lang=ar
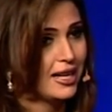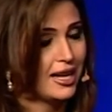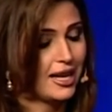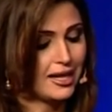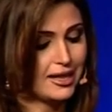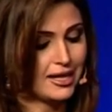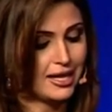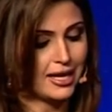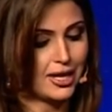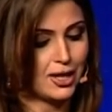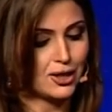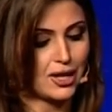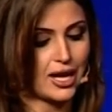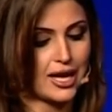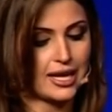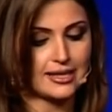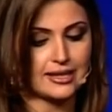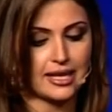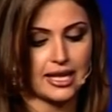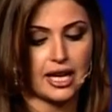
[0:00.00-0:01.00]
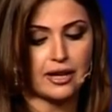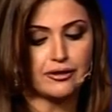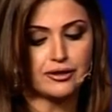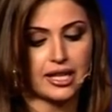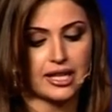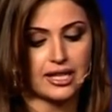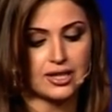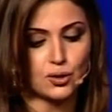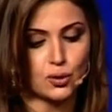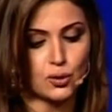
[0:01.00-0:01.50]
هذه الجائزة
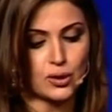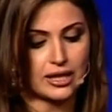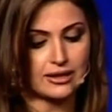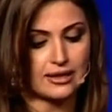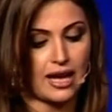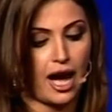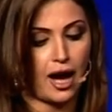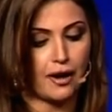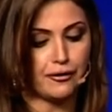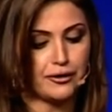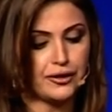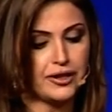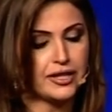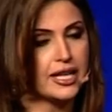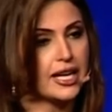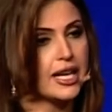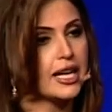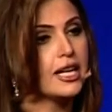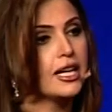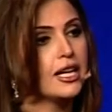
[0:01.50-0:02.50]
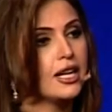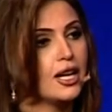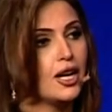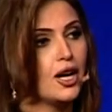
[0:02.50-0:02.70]
لأفضل صورة صحفية